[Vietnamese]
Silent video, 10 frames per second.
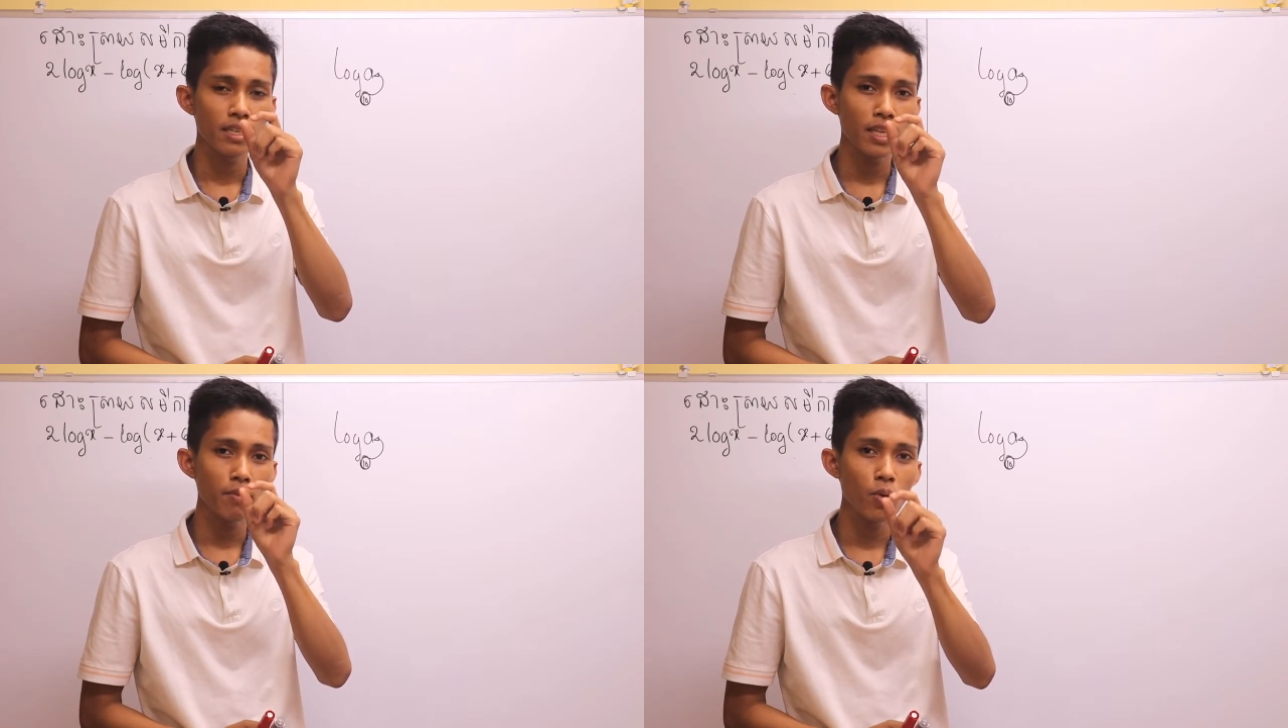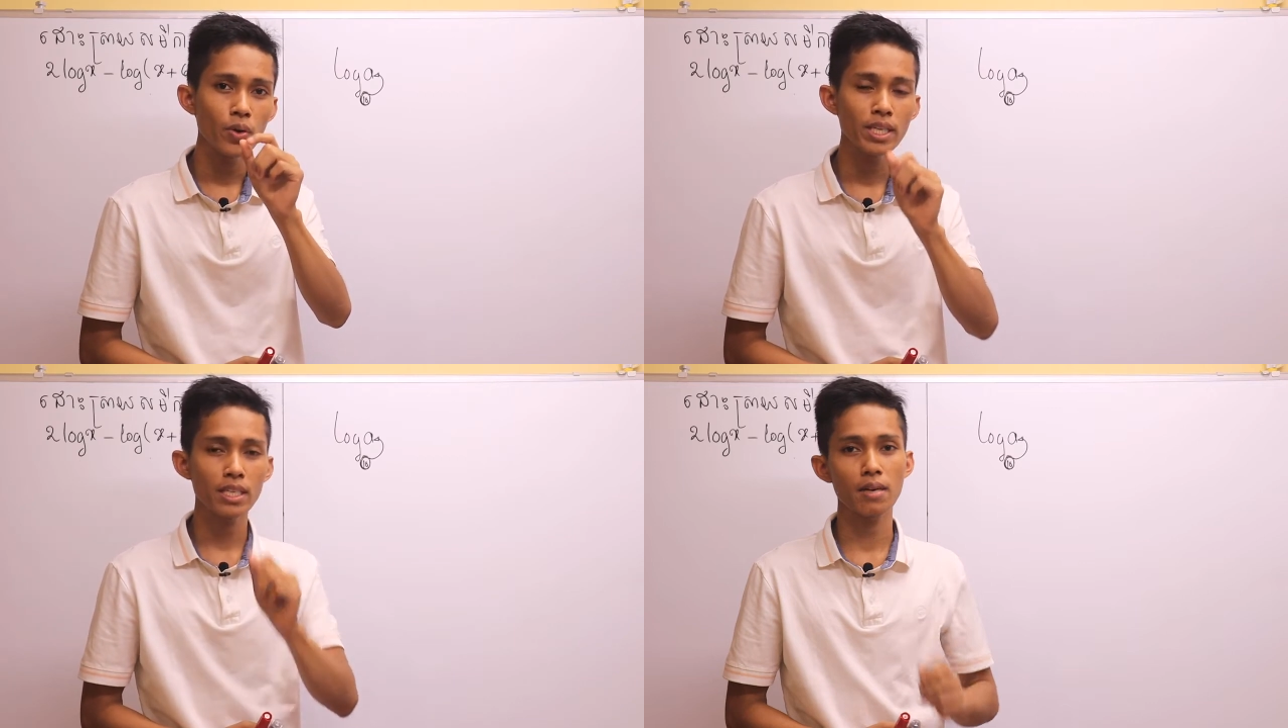tim
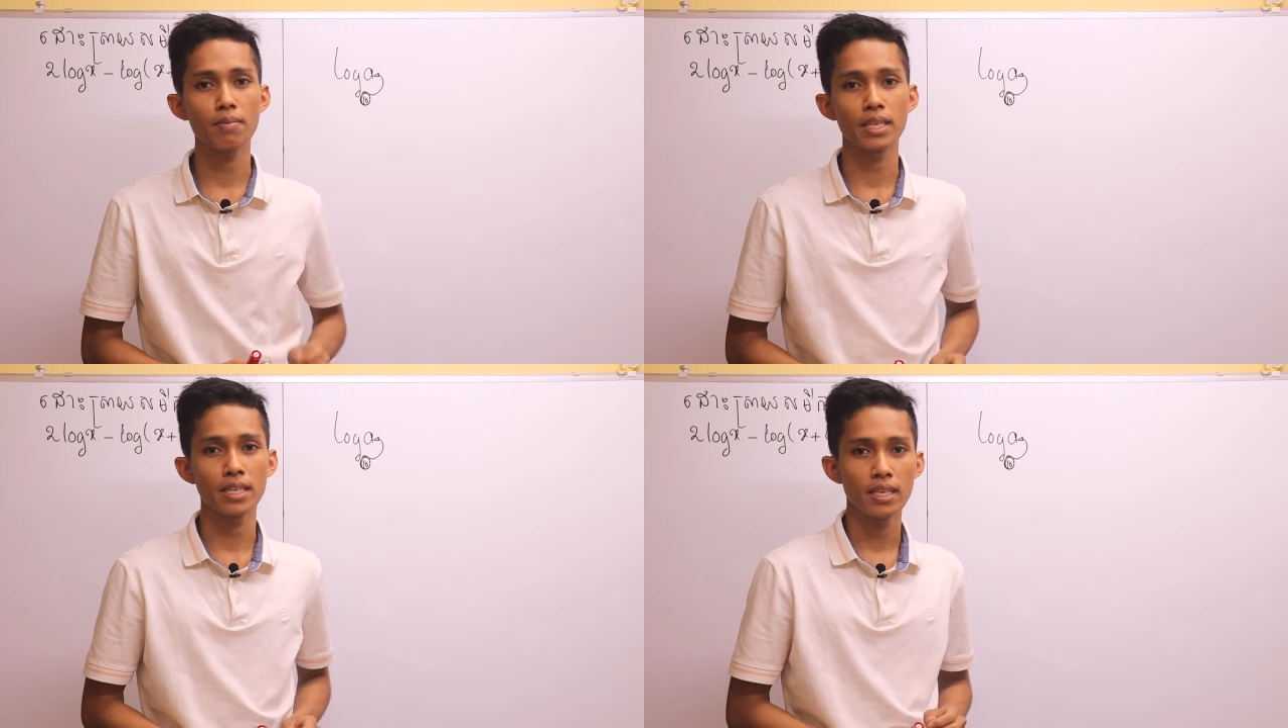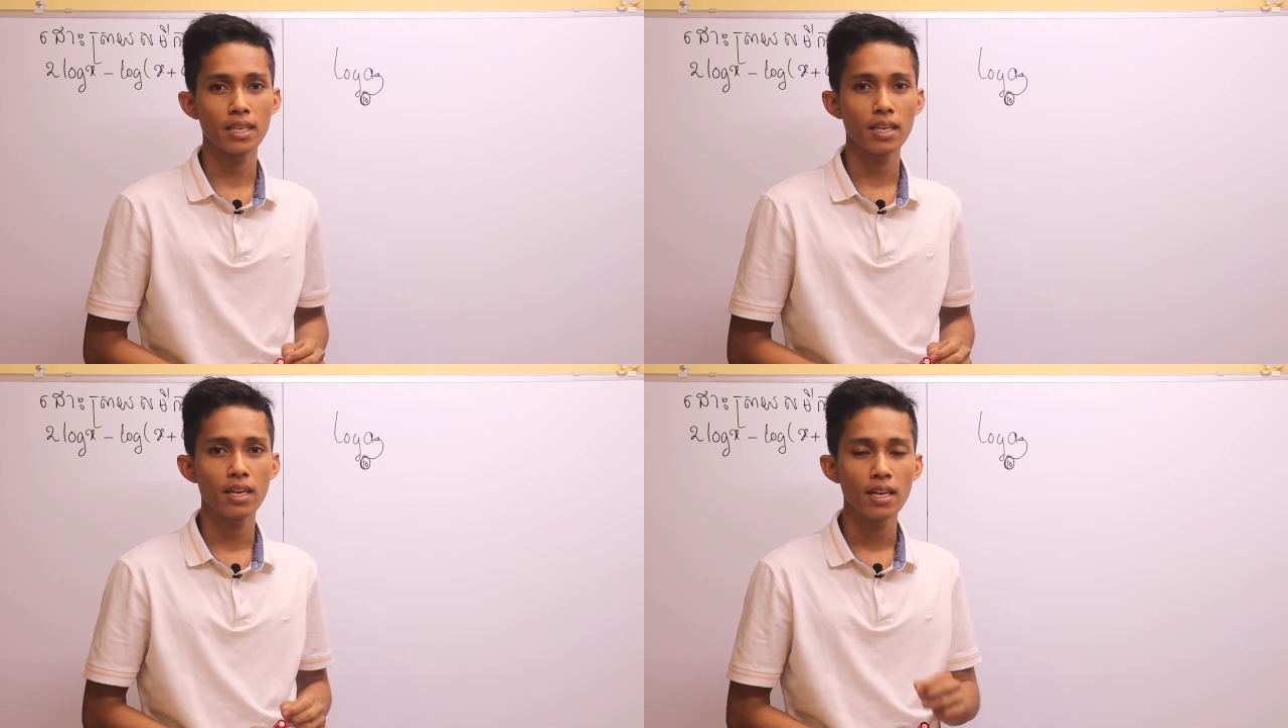mối dương thơm mệt
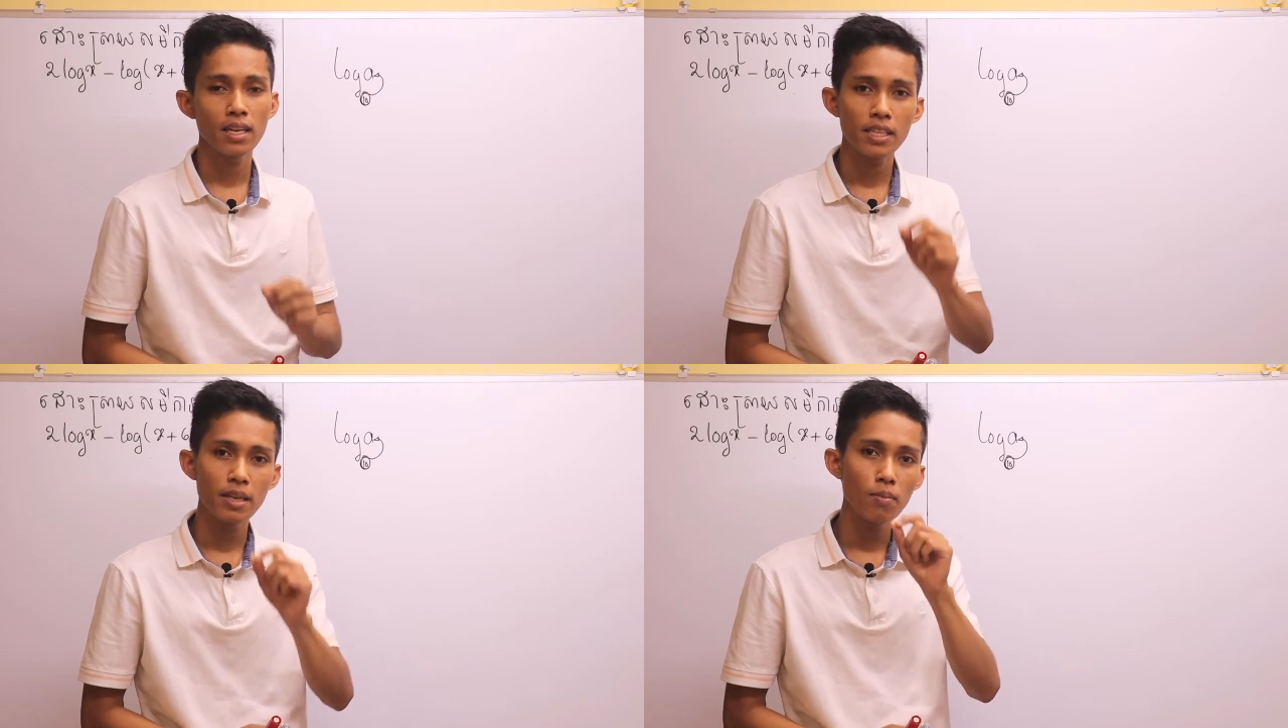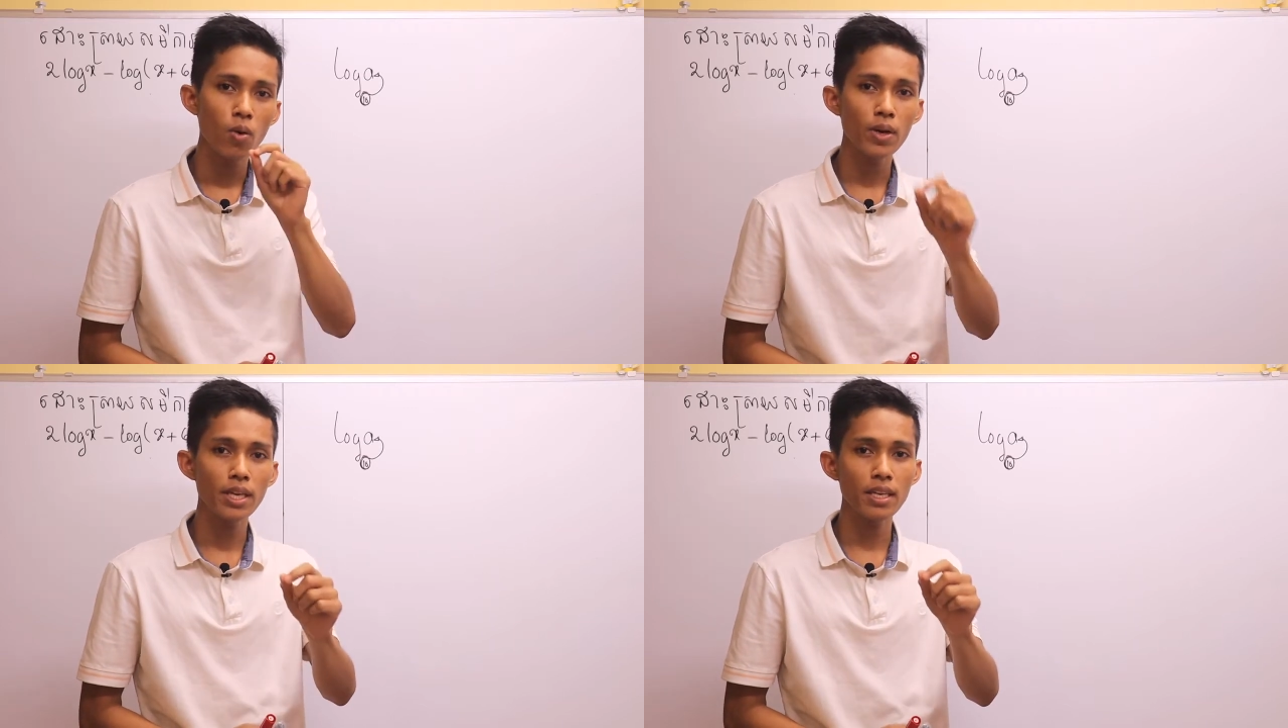tim
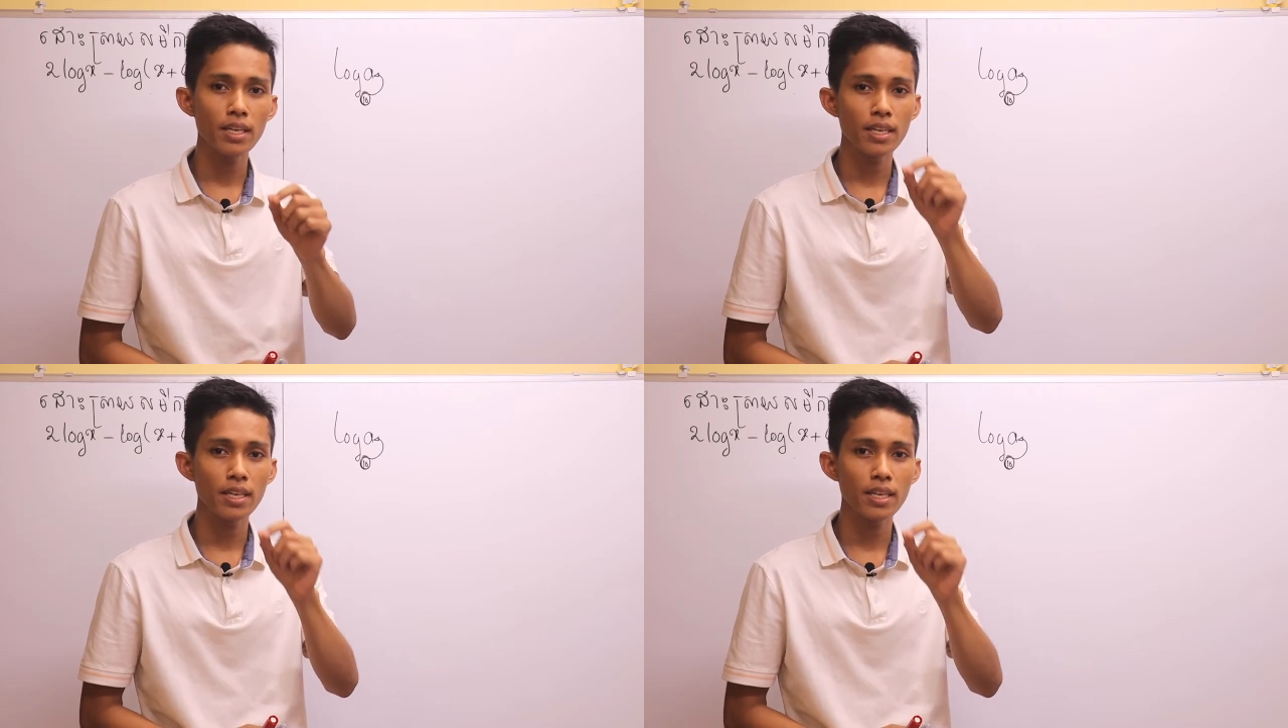mối